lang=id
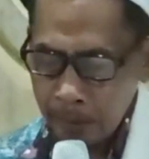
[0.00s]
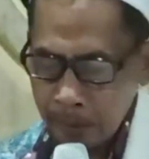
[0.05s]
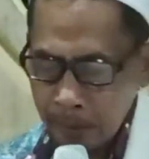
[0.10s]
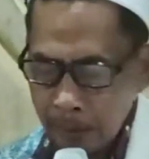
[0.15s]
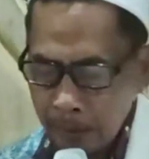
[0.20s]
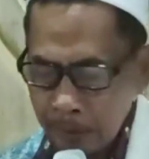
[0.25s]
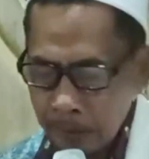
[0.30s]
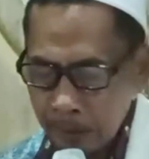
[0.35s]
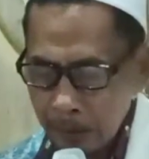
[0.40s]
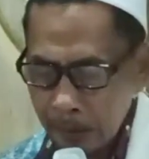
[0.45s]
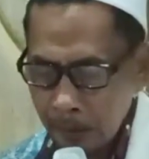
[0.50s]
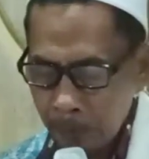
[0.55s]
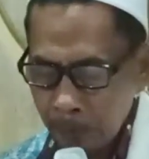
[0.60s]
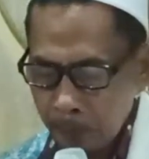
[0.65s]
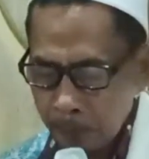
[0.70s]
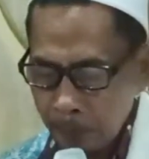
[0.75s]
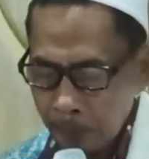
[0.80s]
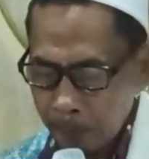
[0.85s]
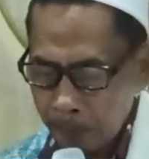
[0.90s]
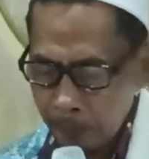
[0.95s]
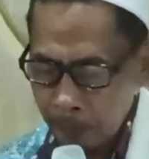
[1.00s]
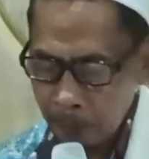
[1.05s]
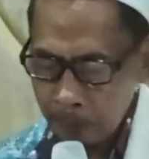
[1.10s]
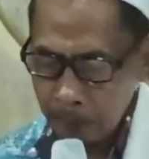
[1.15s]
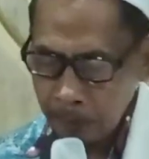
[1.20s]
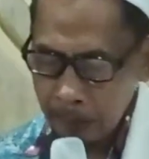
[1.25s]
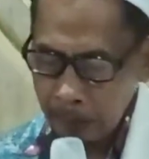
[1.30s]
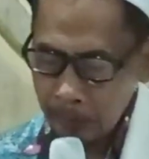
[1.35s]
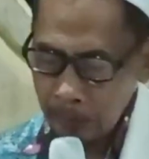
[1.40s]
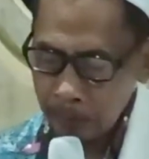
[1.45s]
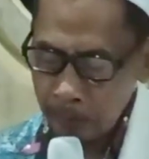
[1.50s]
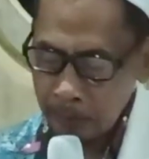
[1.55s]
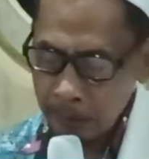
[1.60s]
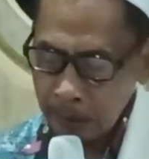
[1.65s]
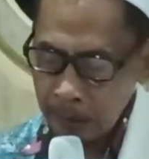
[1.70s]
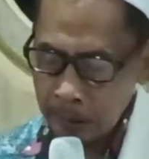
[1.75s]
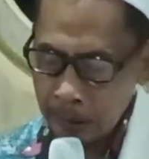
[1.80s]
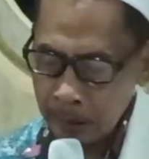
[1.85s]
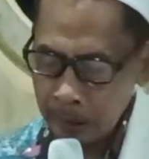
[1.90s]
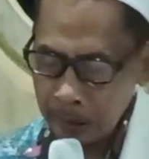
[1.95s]
dadi e apa-apa kleru
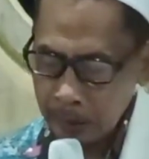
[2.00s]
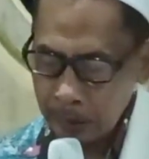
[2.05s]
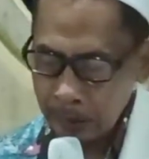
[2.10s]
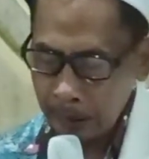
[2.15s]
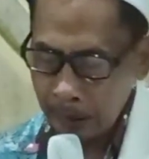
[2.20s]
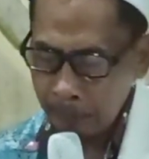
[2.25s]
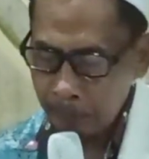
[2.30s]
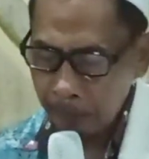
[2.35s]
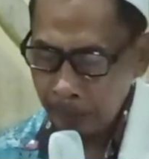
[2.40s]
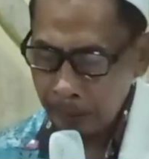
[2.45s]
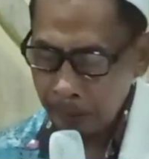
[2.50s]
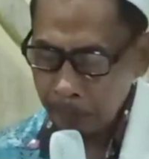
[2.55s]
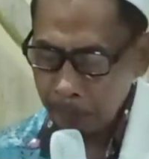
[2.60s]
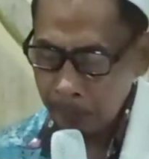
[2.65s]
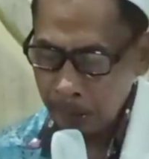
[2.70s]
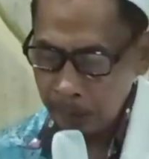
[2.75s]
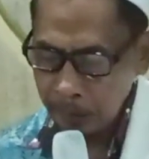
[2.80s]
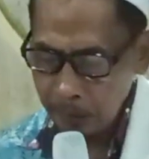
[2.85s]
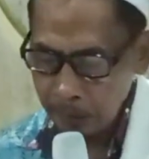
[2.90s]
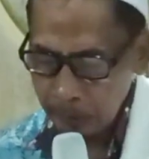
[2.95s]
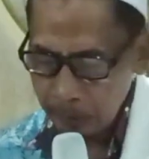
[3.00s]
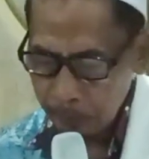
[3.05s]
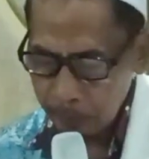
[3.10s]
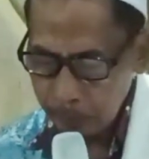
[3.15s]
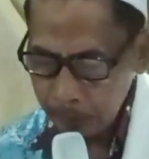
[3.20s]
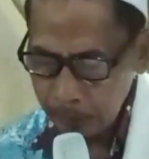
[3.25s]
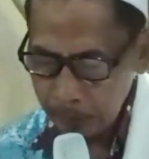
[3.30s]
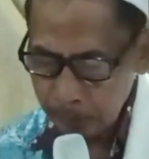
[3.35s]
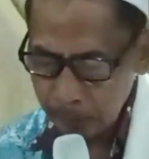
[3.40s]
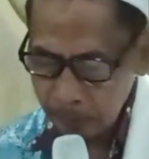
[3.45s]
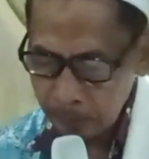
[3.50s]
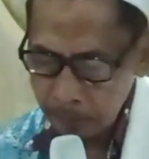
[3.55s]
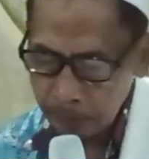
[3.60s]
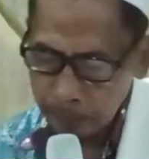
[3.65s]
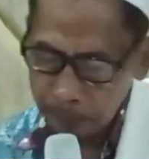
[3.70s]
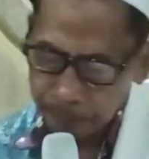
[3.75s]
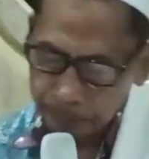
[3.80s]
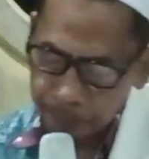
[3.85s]
titik gampang mi misuh